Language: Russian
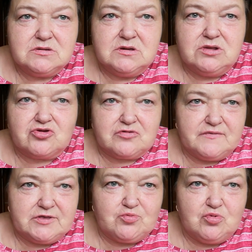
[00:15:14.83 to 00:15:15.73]

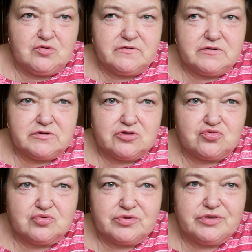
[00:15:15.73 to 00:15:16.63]
Гришка 8
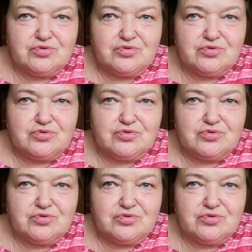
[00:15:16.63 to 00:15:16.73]
говорит, он